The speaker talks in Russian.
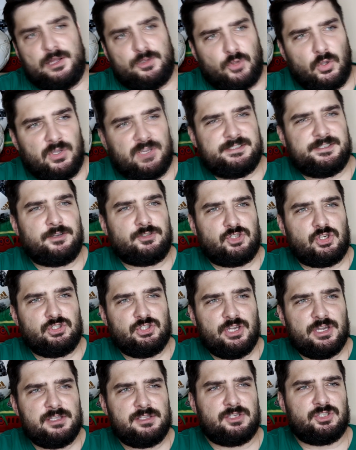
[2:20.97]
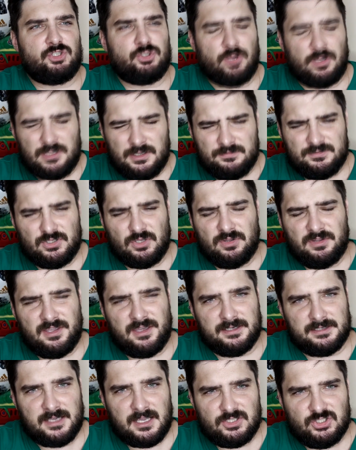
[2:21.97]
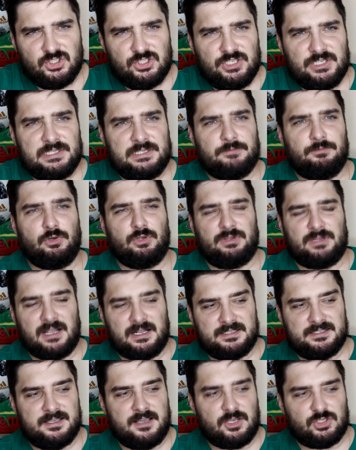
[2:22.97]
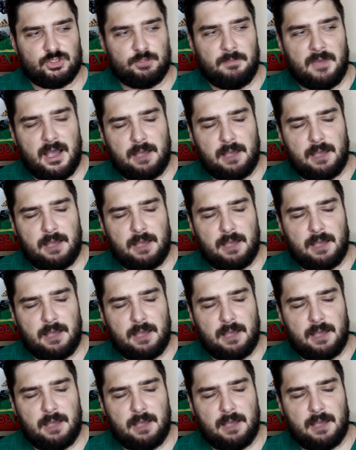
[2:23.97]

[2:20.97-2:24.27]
то есть ощущение, что они все-таки рассчитывают, так скажем,